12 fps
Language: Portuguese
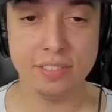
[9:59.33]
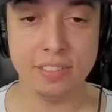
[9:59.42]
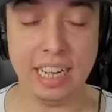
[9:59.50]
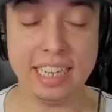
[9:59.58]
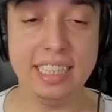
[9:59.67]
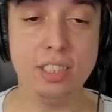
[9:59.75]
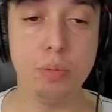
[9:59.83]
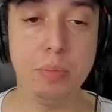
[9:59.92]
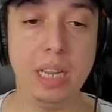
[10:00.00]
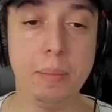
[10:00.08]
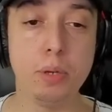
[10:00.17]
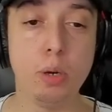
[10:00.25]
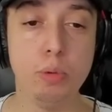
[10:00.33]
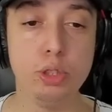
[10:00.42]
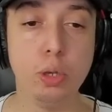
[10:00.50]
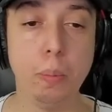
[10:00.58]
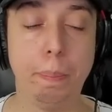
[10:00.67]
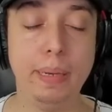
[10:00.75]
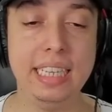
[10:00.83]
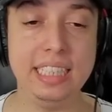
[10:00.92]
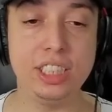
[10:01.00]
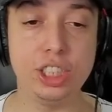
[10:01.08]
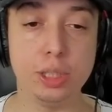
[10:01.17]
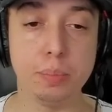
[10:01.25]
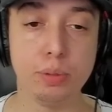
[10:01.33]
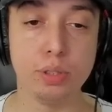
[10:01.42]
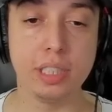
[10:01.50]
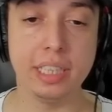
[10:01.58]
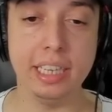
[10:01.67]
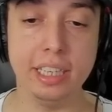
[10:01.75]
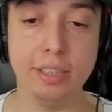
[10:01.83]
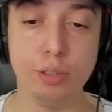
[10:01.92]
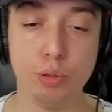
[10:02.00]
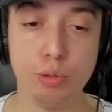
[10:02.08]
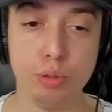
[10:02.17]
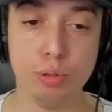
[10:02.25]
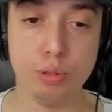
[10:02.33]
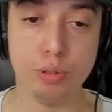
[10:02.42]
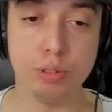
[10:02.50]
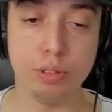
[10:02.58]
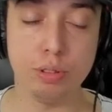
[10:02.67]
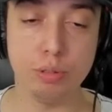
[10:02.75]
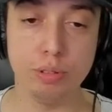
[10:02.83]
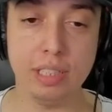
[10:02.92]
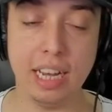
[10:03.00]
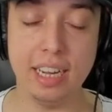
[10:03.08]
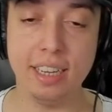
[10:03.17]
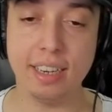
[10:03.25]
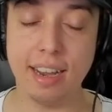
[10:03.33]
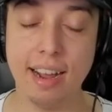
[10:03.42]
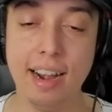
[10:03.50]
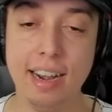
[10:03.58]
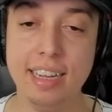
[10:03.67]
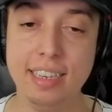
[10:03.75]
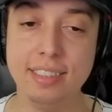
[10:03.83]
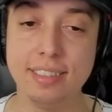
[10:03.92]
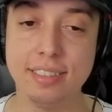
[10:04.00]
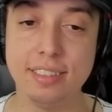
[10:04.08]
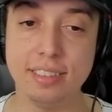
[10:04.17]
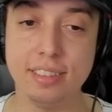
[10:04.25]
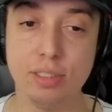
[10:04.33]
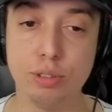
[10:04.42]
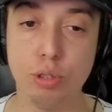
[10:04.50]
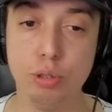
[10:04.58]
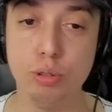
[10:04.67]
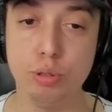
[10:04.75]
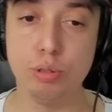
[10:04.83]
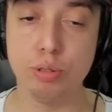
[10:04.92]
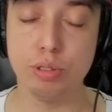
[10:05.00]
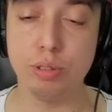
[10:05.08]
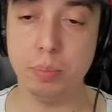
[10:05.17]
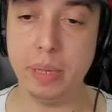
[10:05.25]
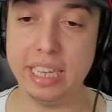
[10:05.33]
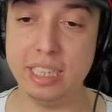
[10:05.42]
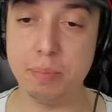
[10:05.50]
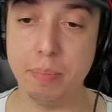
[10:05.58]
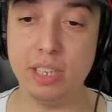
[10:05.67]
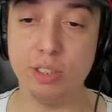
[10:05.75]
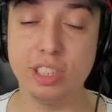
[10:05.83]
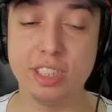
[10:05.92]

É que isso me lembrou muito Bleach, porque os, os Arrancar, eles são todos me, meio que